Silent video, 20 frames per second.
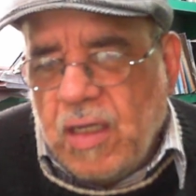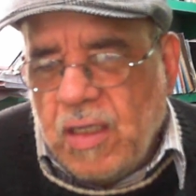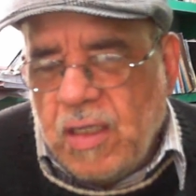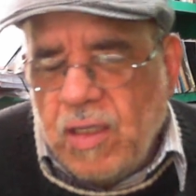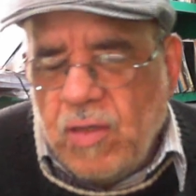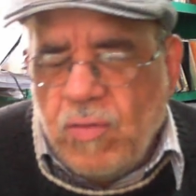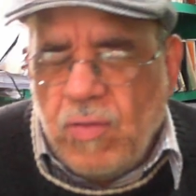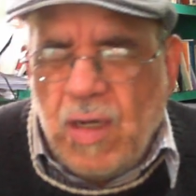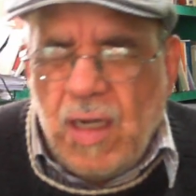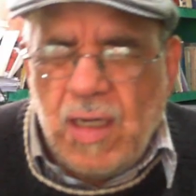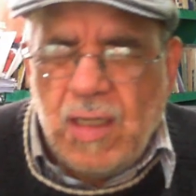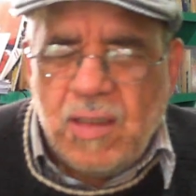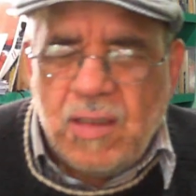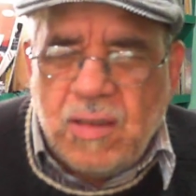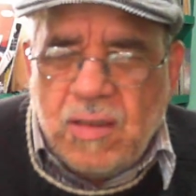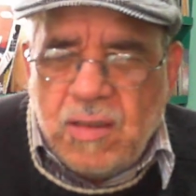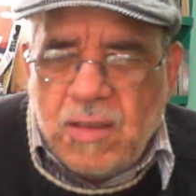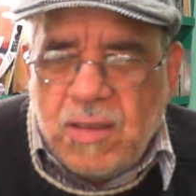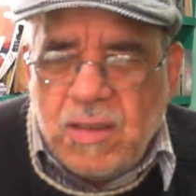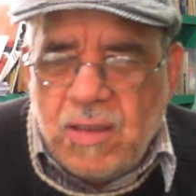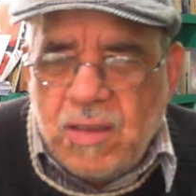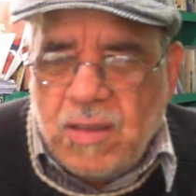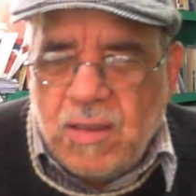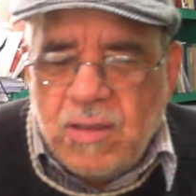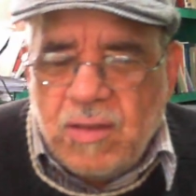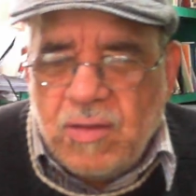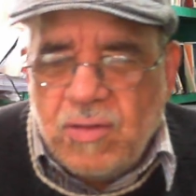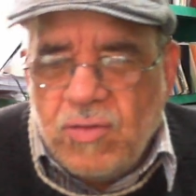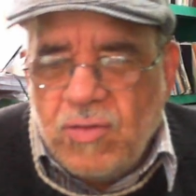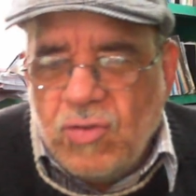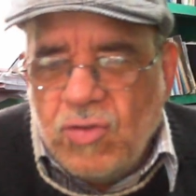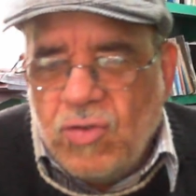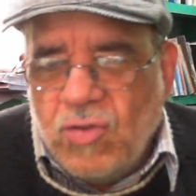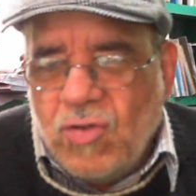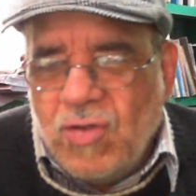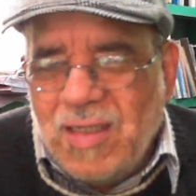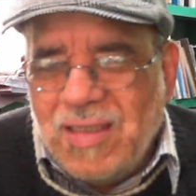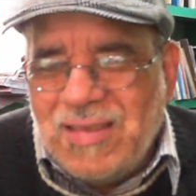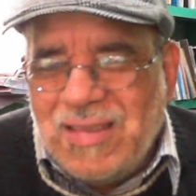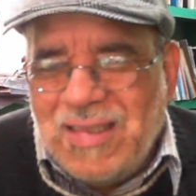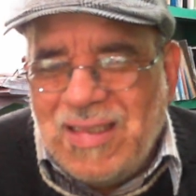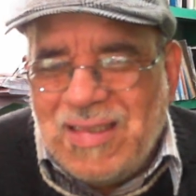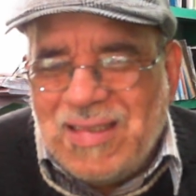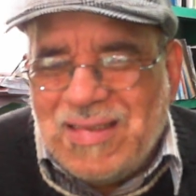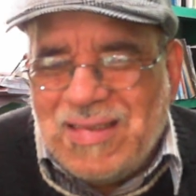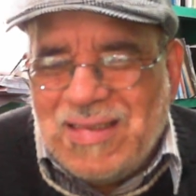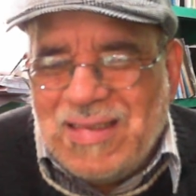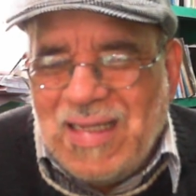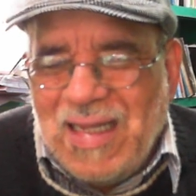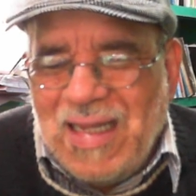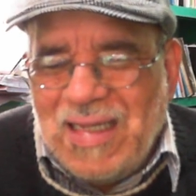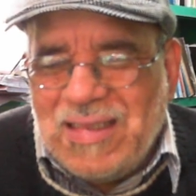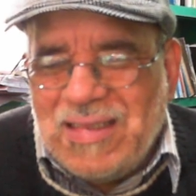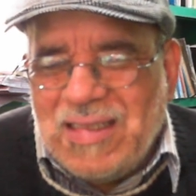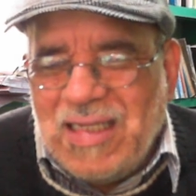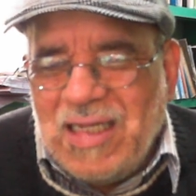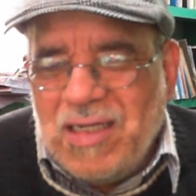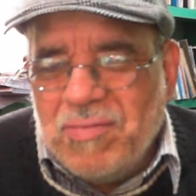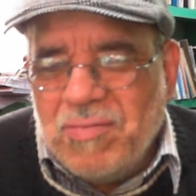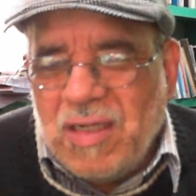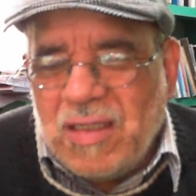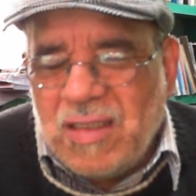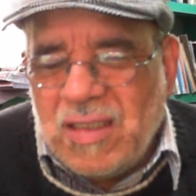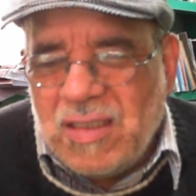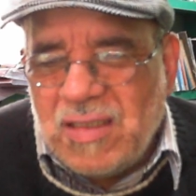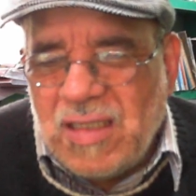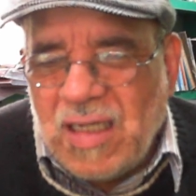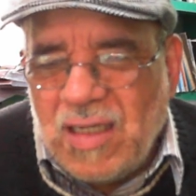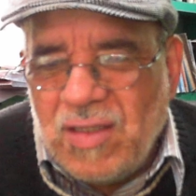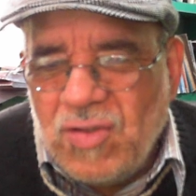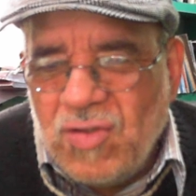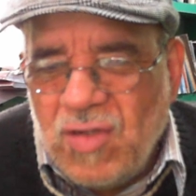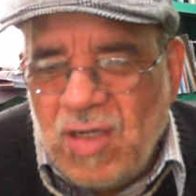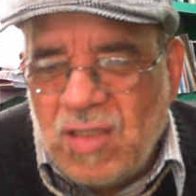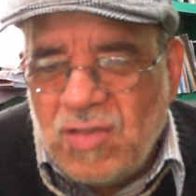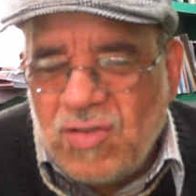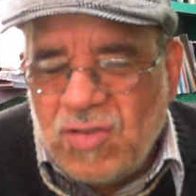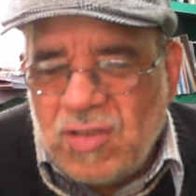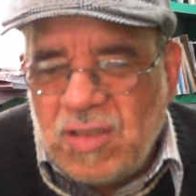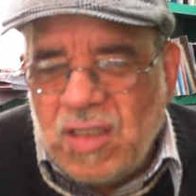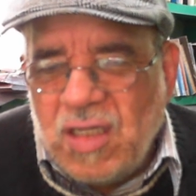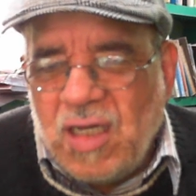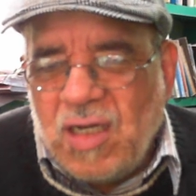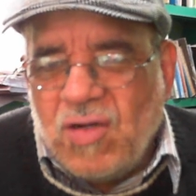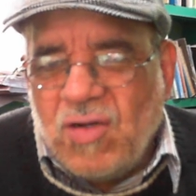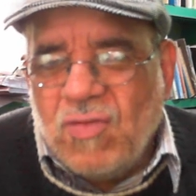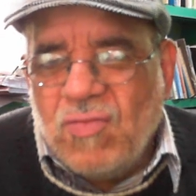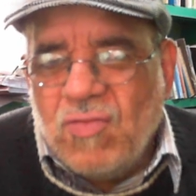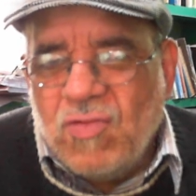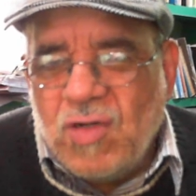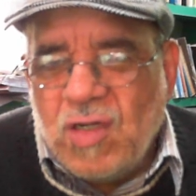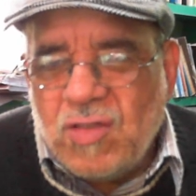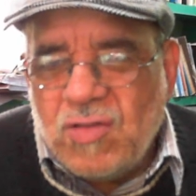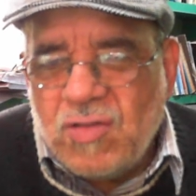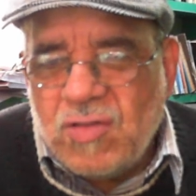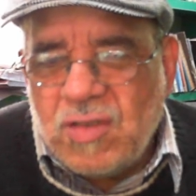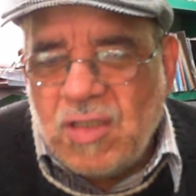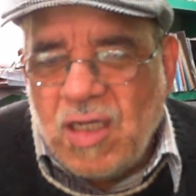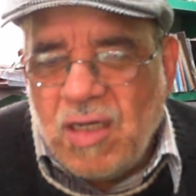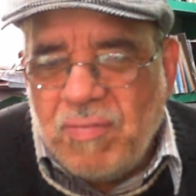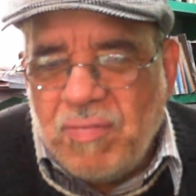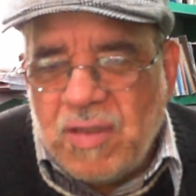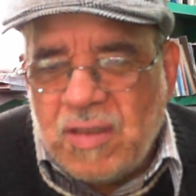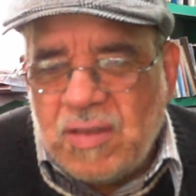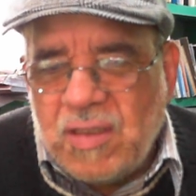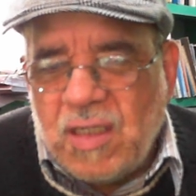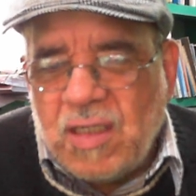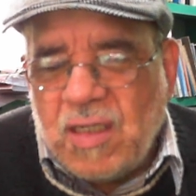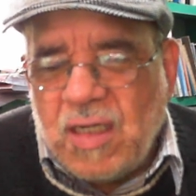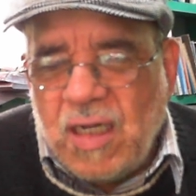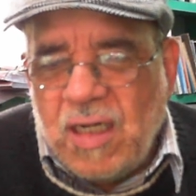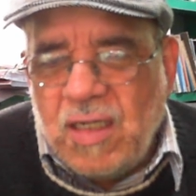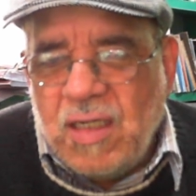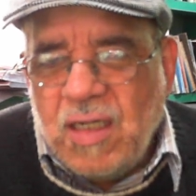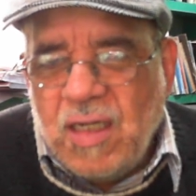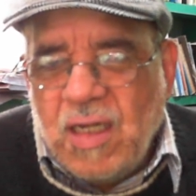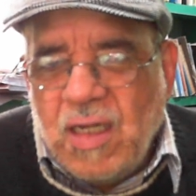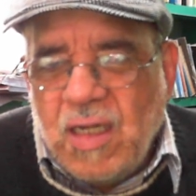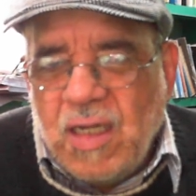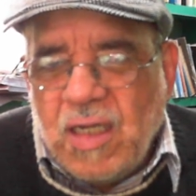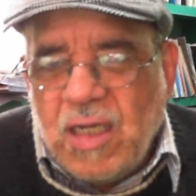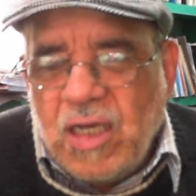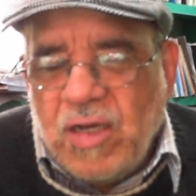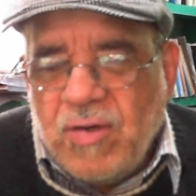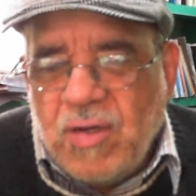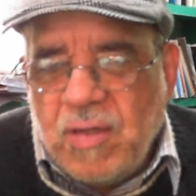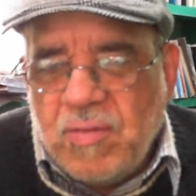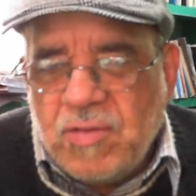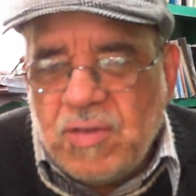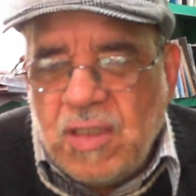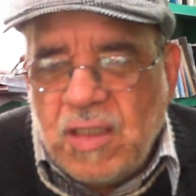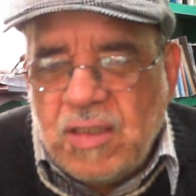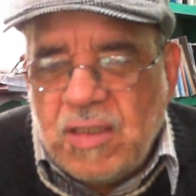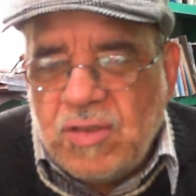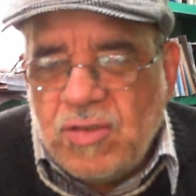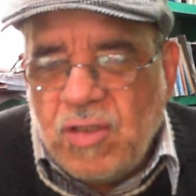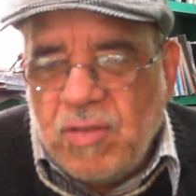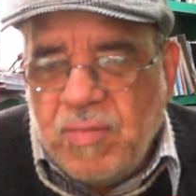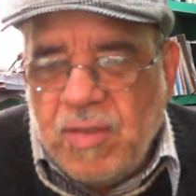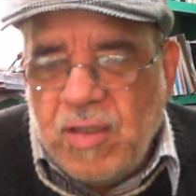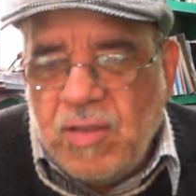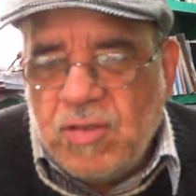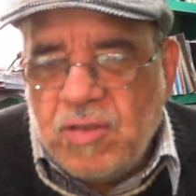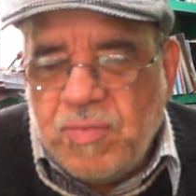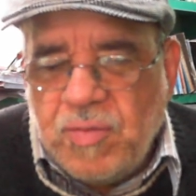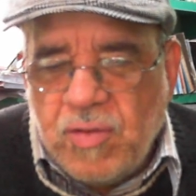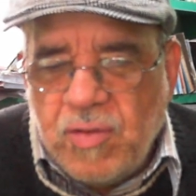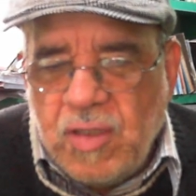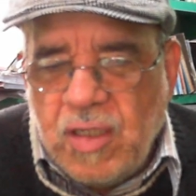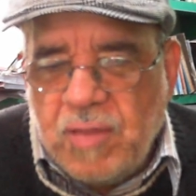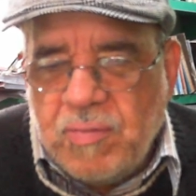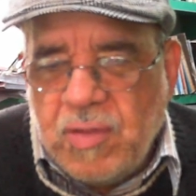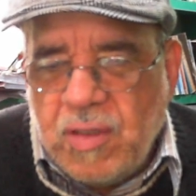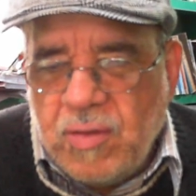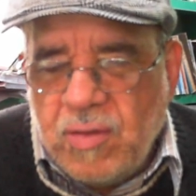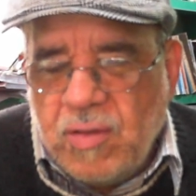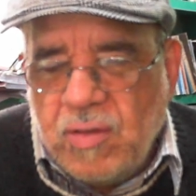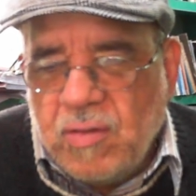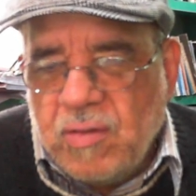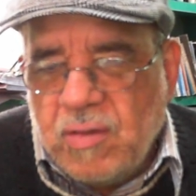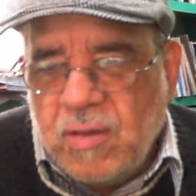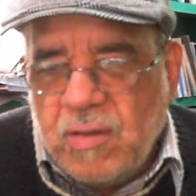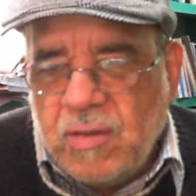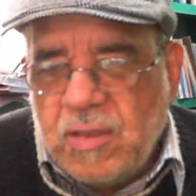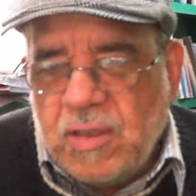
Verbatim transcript: igual eh, no es estigmatizando a la sociedad como una sociedad patriarcal que vamos a resolver los problemas, no,